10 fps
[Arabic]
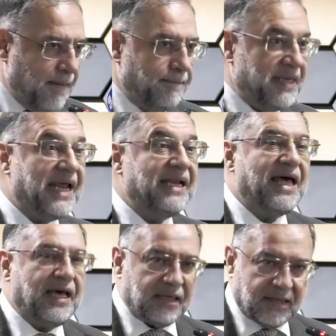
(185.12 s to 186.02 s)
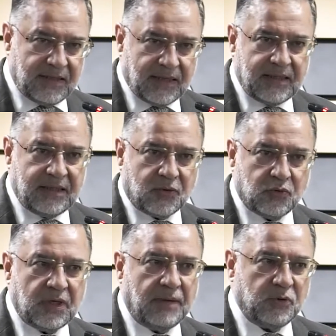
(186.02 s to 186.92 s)
من اللائق أن
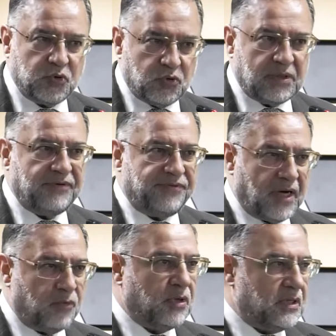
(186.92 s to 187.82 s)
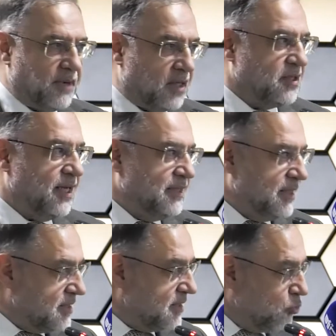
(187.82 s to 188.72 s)
يكون موجودا في أول مقطع
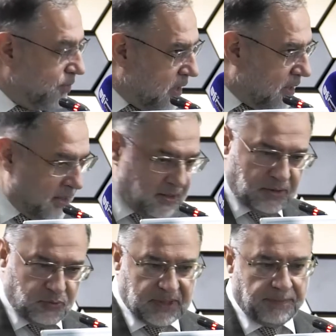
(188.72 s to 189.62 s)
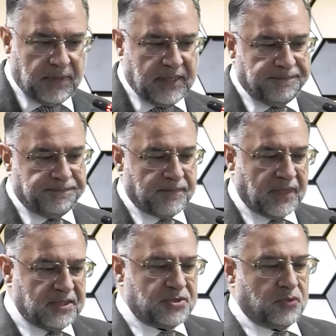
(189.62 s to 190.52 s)
ينزل منها حتى تسمى
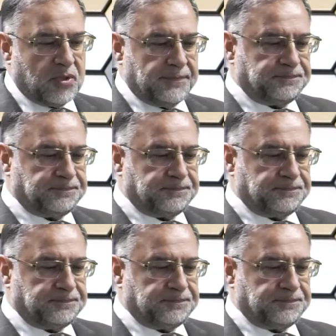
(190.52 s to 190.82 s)
السورة